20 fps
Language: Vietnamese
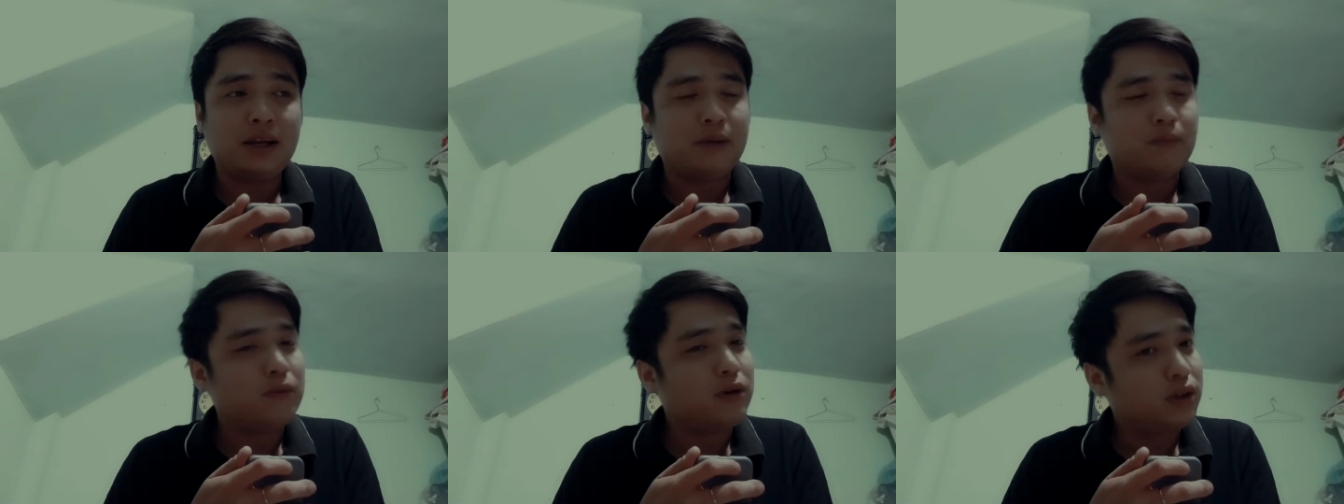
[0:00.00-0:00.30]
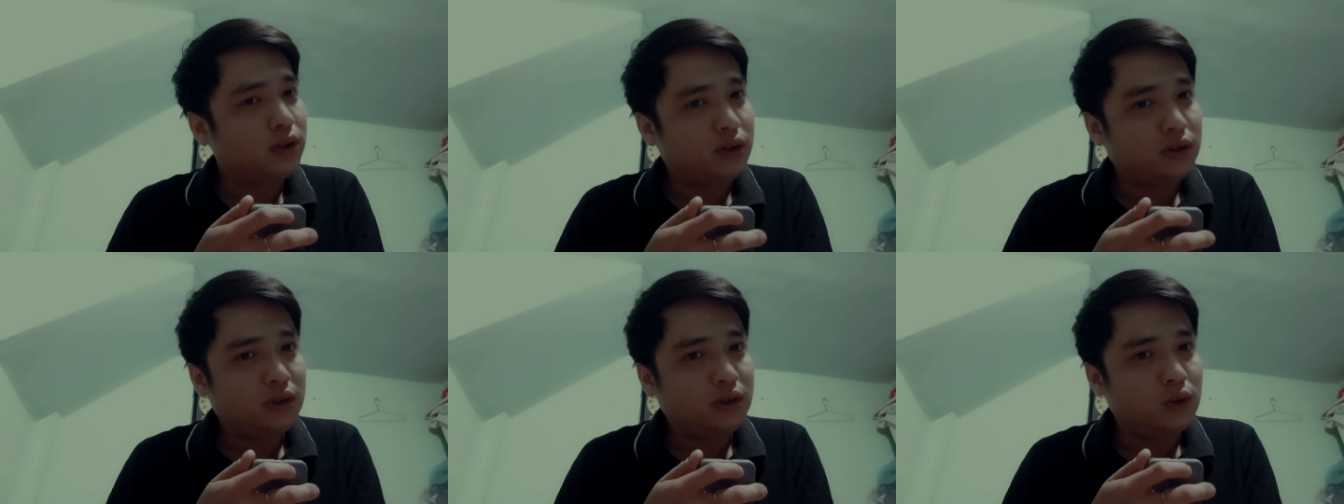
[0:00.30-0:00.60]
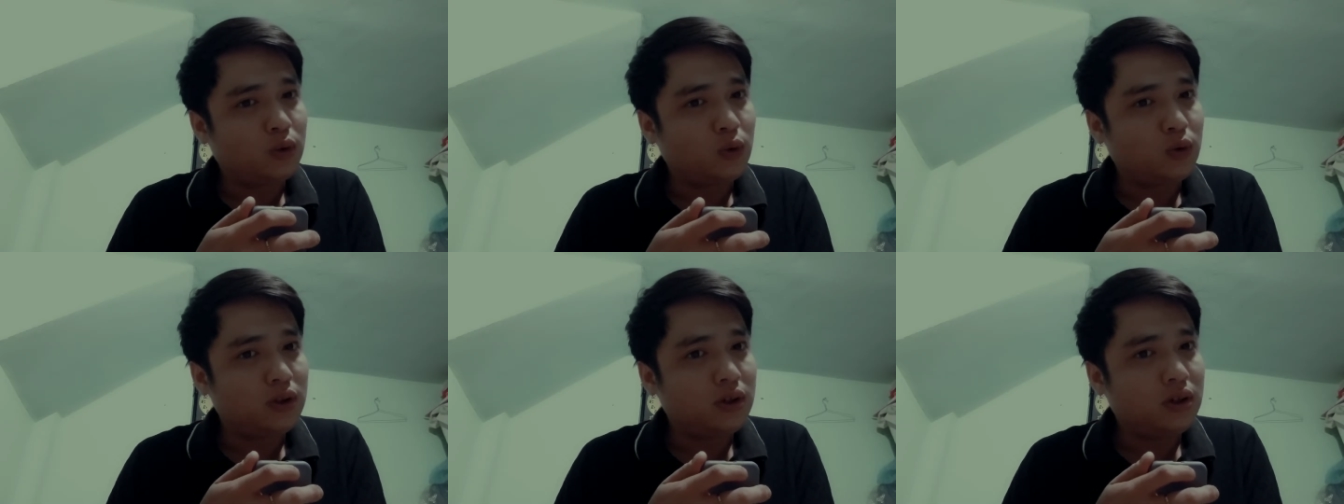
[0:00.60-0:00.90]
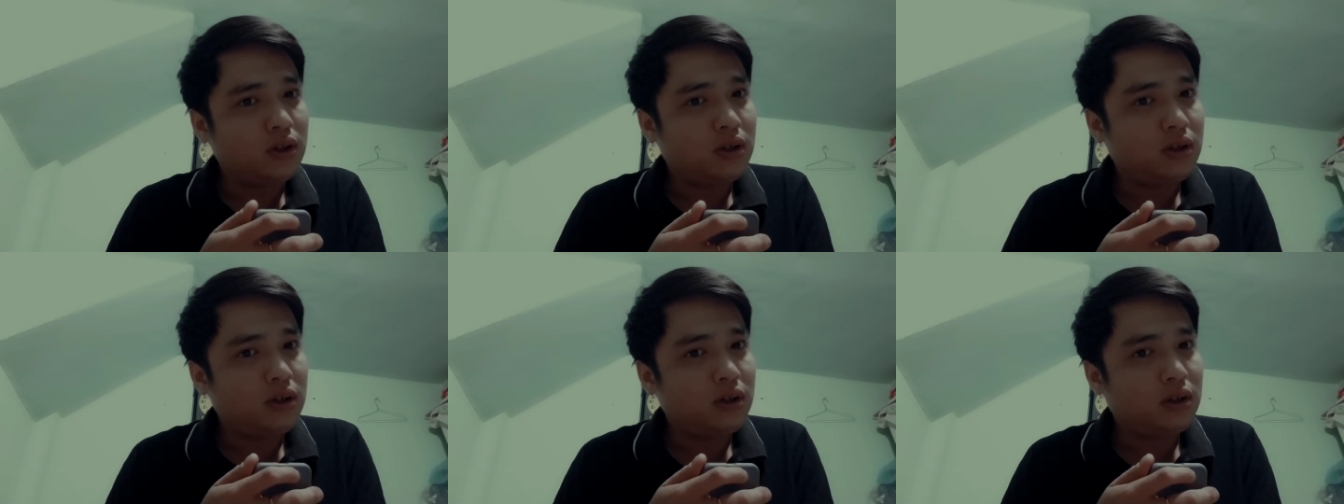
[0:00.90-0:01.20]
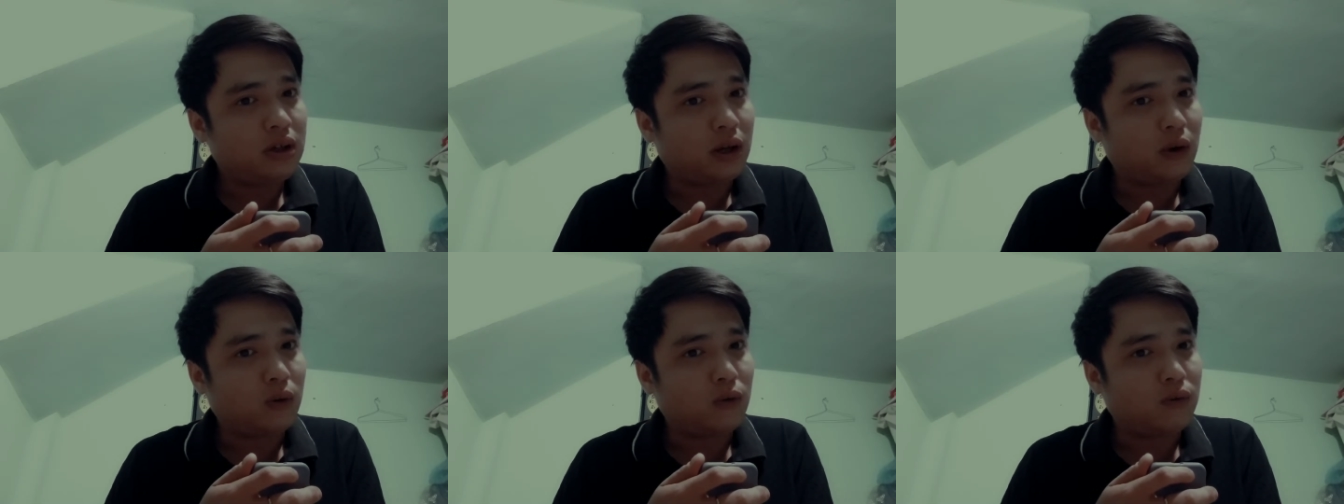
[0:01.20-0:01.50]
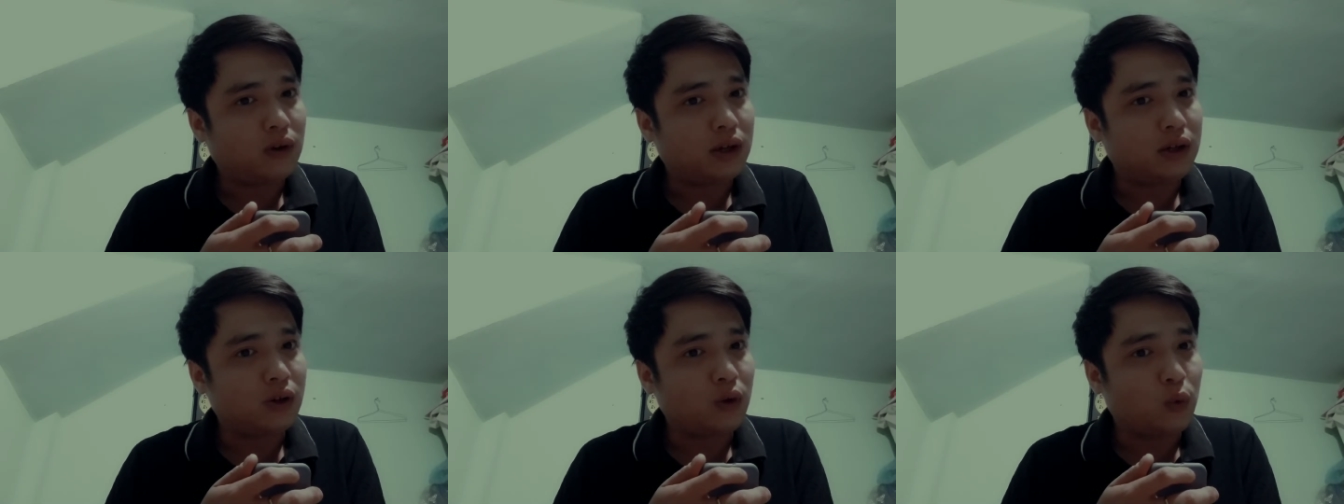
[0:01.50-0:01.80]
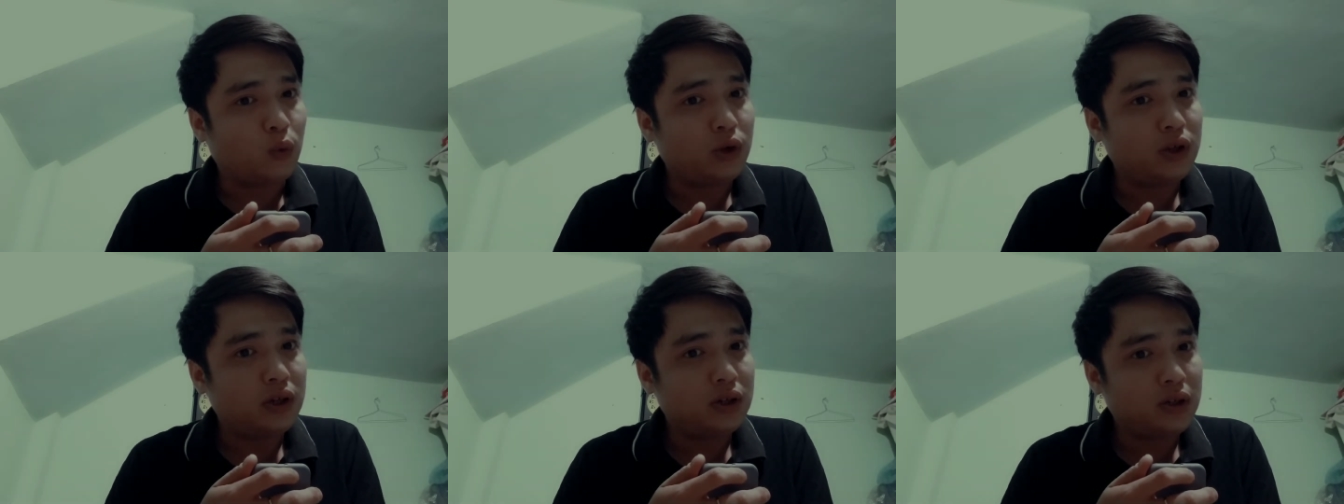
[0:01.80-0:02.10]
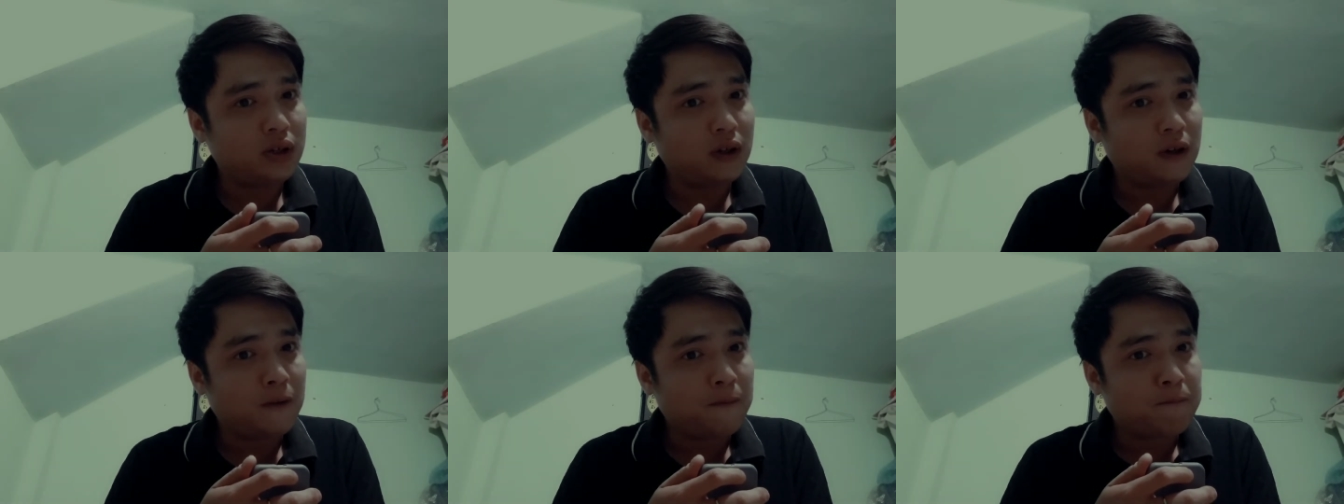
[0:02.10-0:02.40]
bước xuống dưới lầu và anh ngủ ở dưới